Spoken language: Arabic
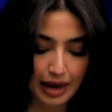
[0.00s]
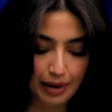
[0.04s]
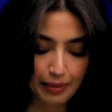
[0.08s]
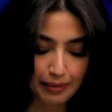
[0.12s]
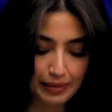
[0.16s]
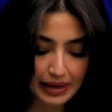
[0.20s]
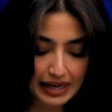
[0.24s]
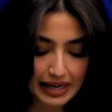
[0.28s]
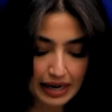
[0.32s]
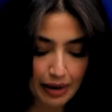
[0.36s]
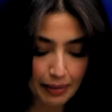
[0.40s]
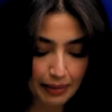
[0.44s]

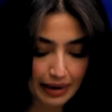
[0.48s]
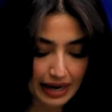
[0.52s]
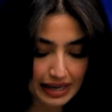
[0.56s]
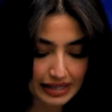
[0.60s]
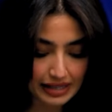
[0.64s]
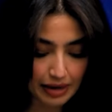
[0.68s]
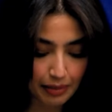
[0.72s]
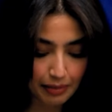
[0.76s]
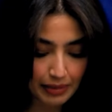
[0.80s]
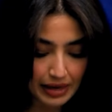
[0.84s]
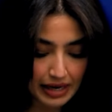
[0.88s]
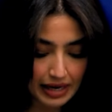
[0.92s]
مريم رح
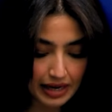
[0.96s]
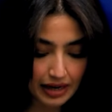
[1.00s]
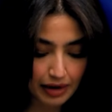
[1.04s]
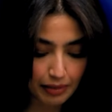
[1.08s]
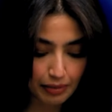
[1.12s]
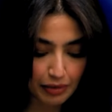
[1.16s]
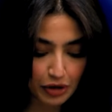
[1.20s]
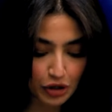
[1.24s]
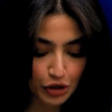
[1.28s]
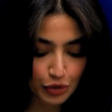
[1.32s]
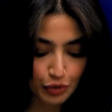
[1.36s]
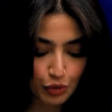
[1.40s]
سمي
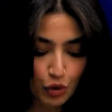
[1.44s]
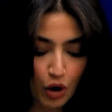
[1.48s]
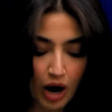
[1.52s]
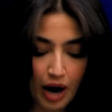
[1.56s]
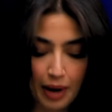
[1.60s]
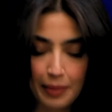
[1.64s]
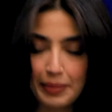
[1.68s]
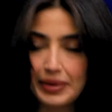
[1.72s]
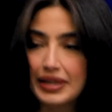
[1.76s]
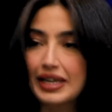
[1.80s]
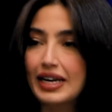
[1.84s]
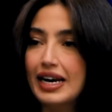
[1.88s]
لك
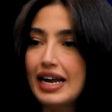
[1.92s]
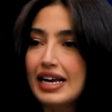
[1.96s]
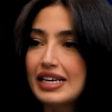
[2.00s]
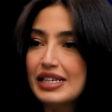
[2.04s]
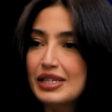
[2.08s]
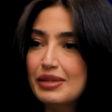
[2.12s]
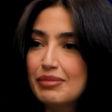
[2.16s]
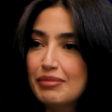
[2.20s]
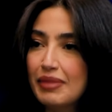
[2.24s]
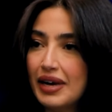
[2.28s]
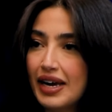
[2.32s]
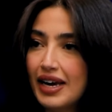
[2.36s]
مجموعة من
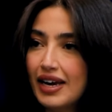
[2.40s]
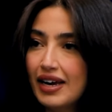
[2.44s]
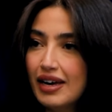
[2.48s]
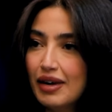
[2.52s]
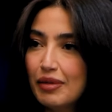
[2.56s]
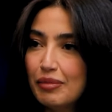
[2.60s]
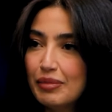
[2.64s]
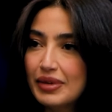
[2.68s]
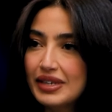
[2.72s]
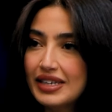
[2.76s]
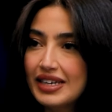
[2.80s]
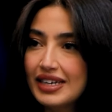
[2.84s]

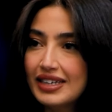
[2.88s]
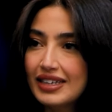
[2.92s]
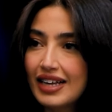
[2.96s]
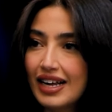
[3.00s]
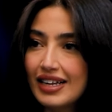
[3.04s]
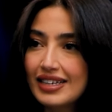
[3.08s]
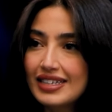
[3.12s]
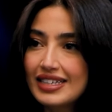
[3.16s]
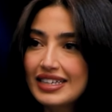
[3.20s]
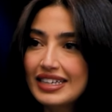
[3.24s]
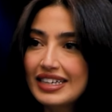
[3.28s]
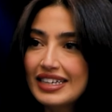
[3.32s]
الأسماء بدك
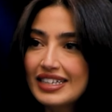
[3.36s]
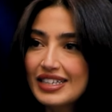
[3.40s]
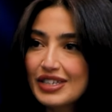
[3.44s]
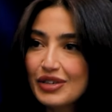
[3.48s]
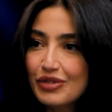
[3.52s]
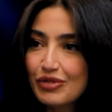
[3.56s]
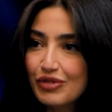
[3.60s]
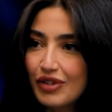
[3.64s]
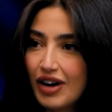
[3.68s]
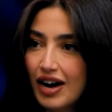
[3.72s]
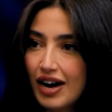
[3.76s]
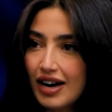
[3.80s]
تعطيني
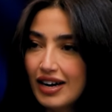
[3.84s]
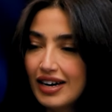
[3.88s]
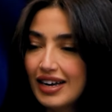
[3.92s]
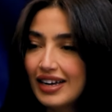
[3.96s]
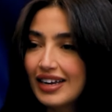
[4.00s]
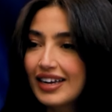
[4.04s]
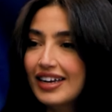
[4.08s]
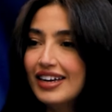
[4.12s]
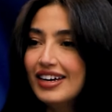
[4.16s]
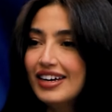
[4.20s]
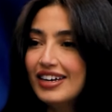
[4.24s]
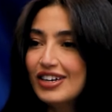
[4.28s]
صفة
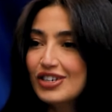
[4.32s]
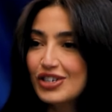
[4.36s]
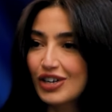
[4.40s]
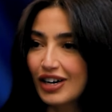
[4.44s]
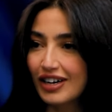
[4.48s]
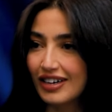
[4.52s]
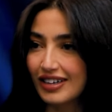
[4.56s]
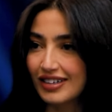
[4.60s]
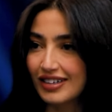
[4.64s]
لكل شخص